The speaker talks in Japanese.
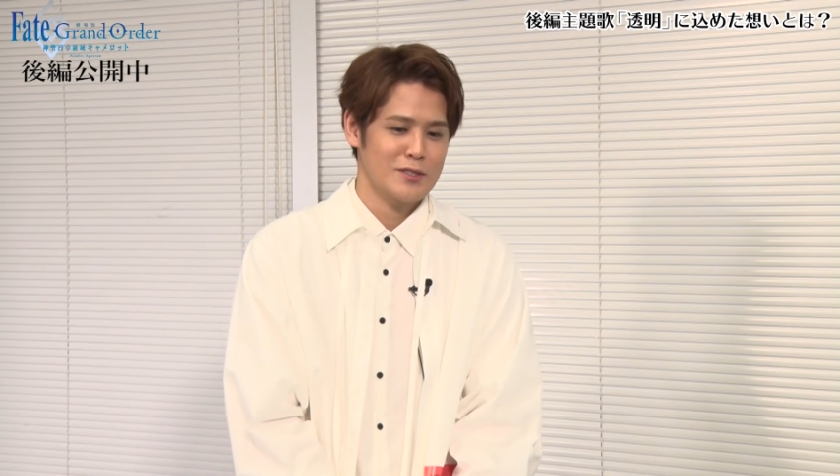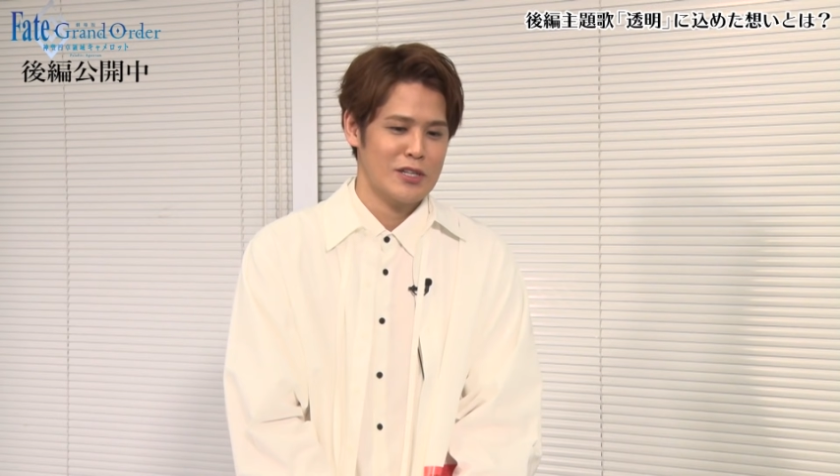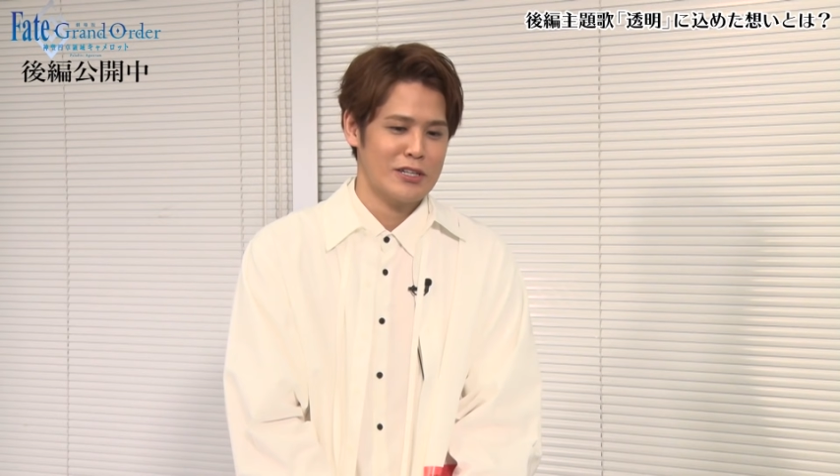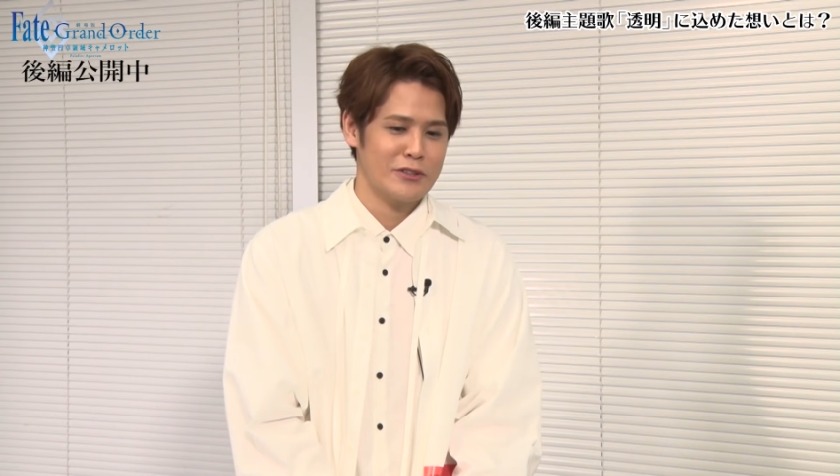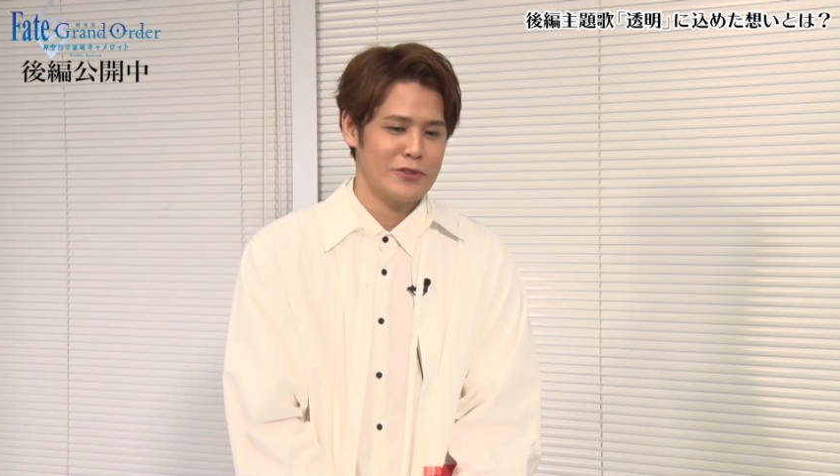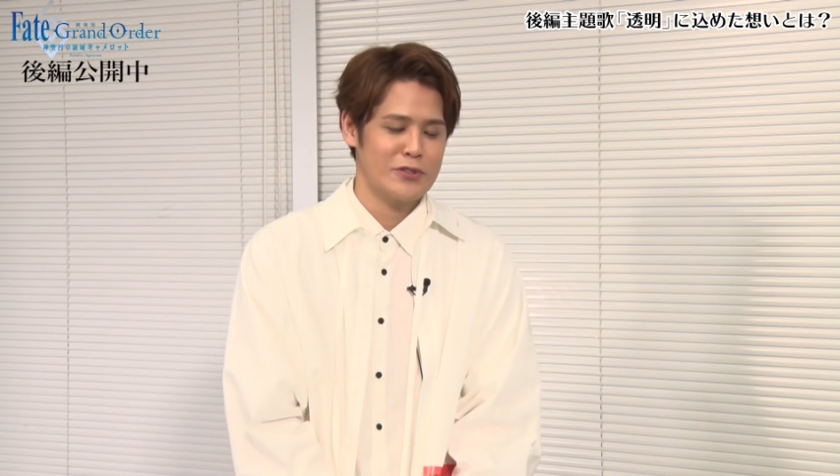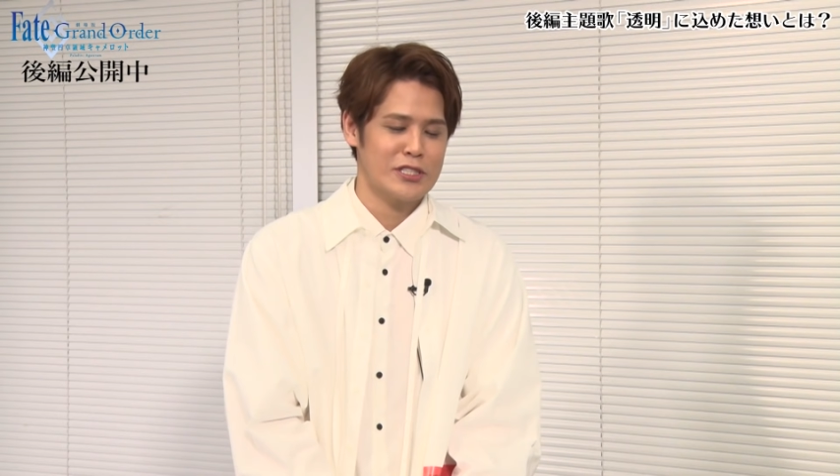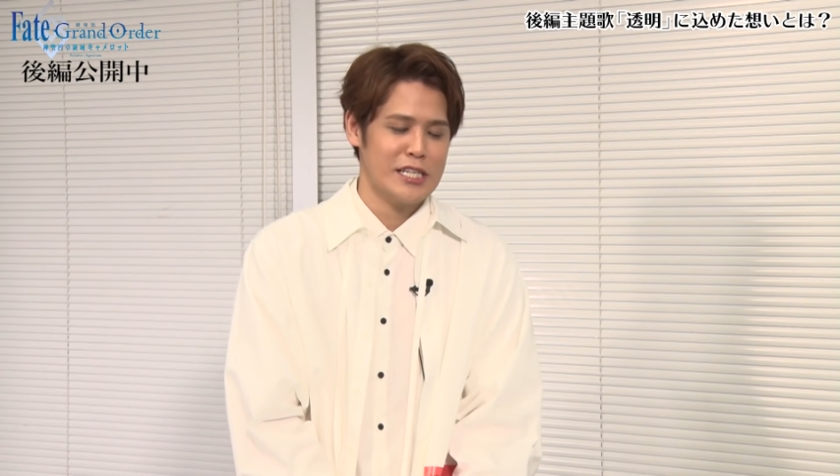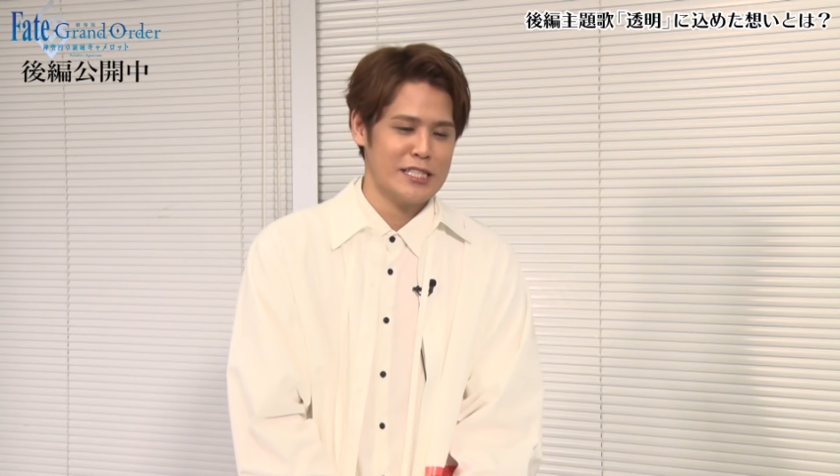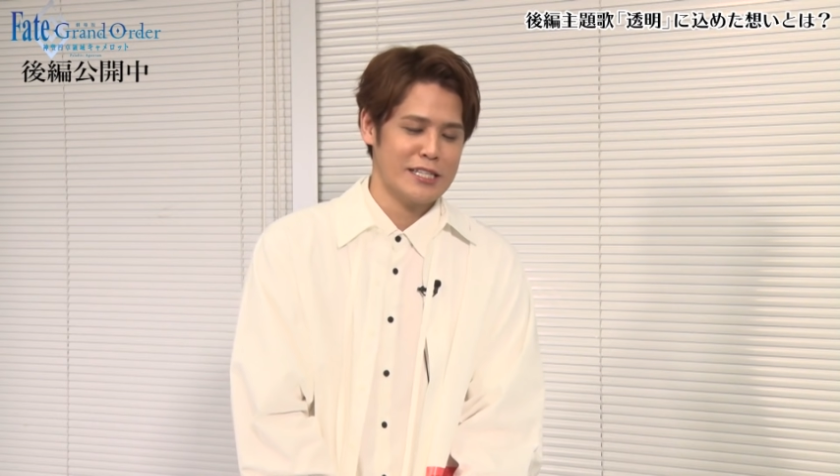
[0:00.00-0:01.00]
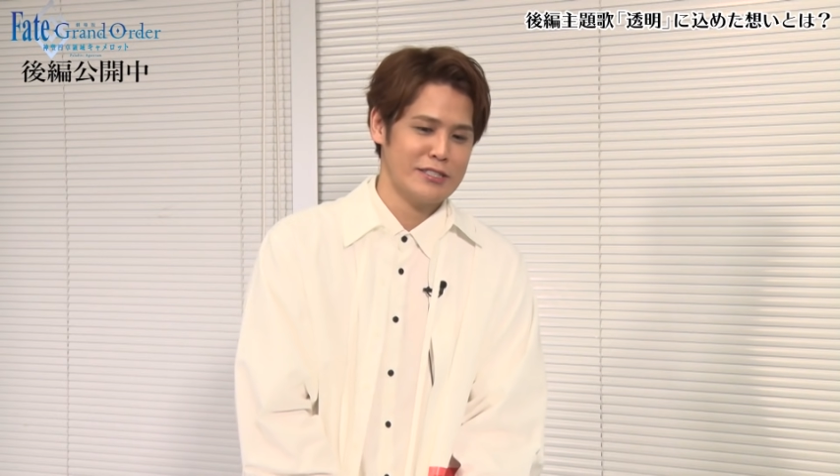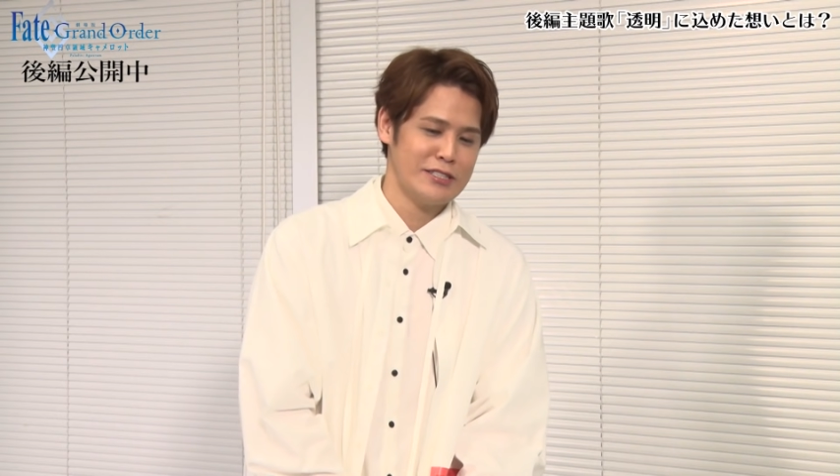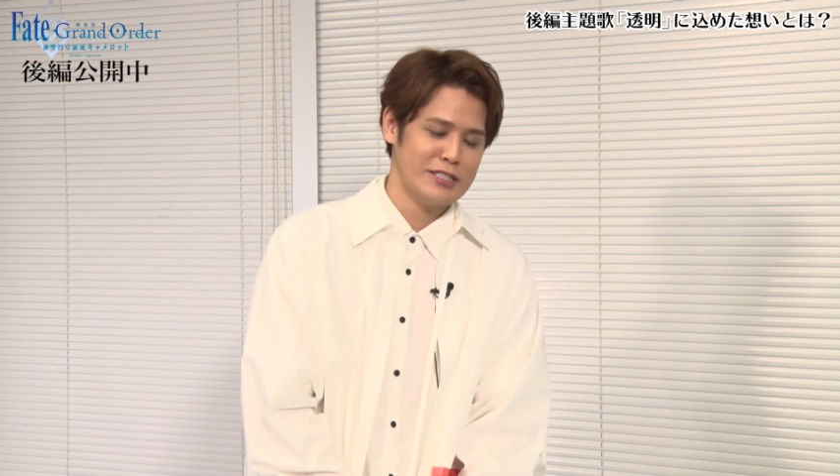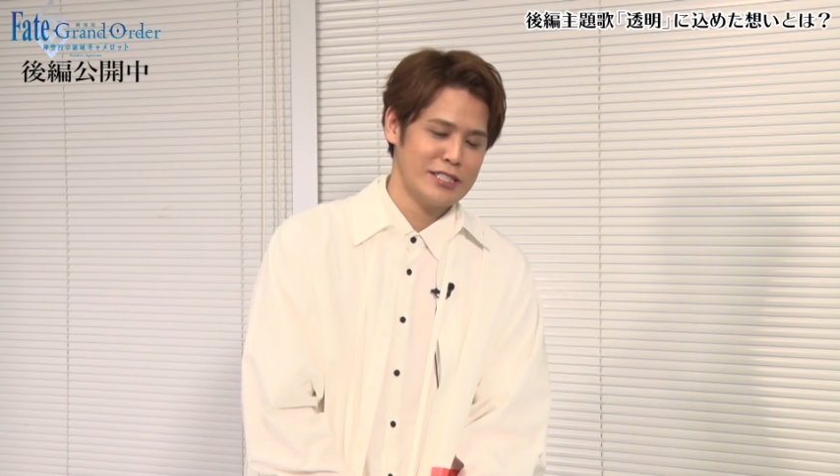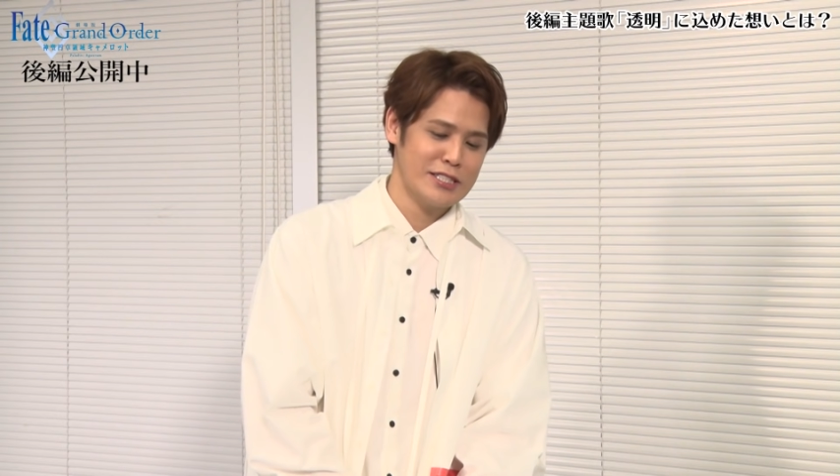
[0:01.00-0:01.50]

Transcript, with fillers: 楽曲を制作